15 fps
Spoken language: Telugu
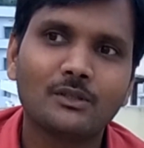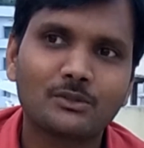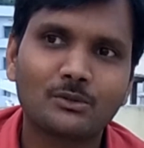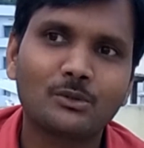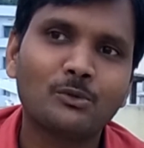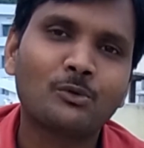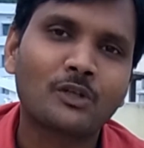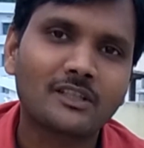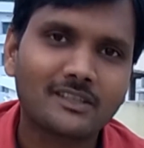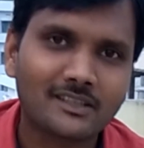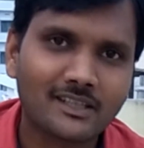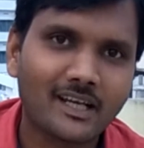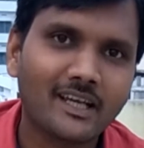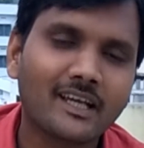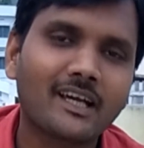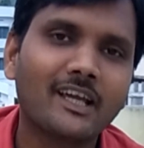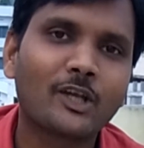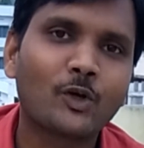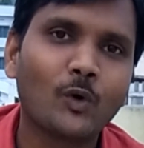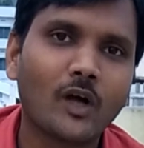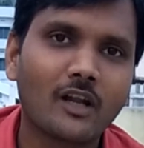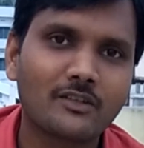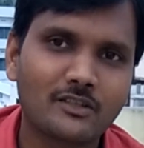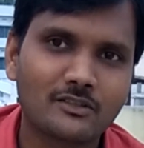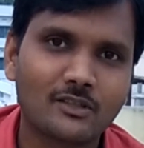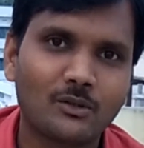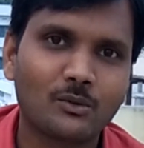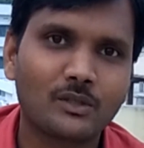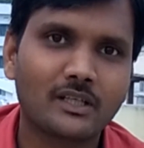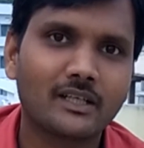సో ఉన్నతంగా ఇంకా ఎక్కువ ఆలోచిస్తూ
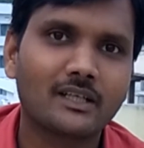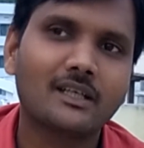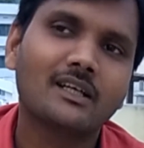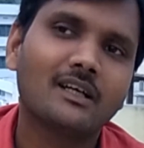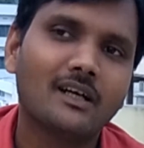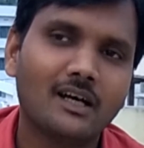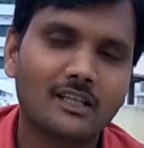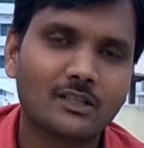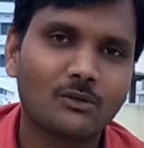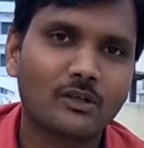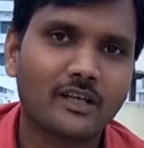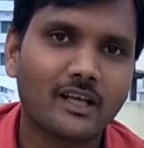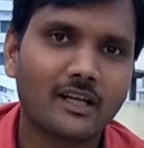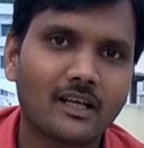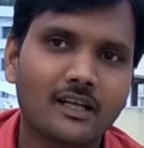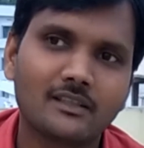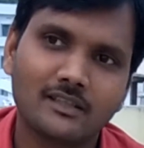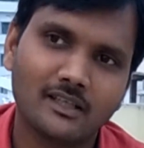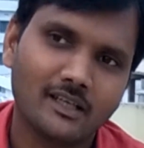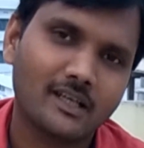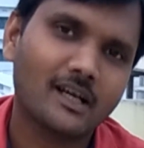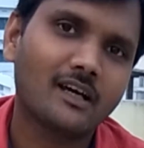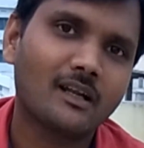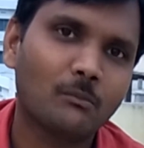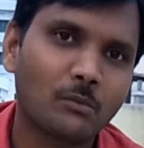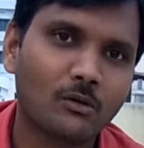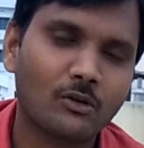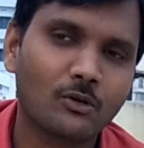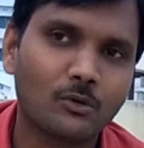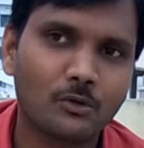ఉంటే అంతవరకు వెళ్ళగలిగితే ఇంకా
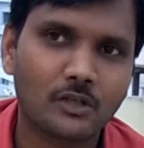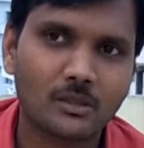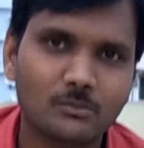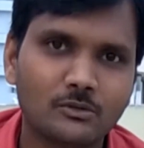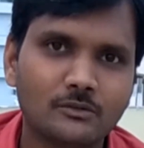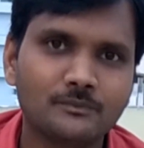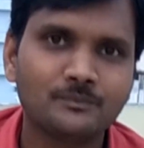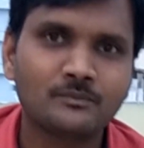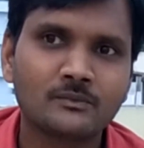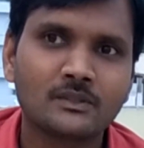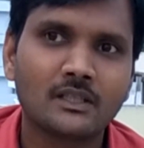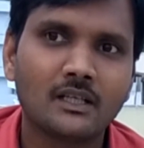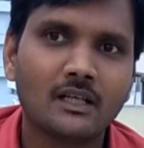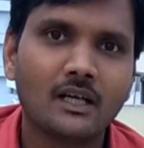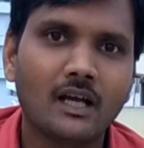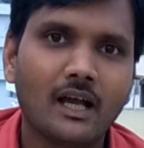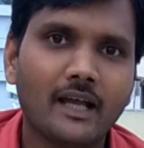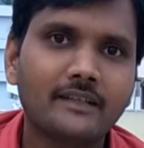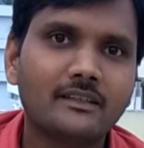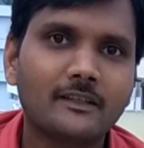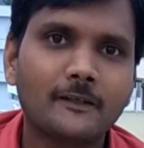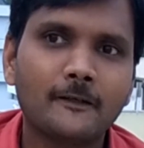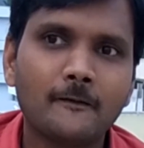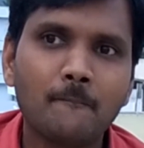నంబర్ అనుకుంటాము ఉంటాము అయితే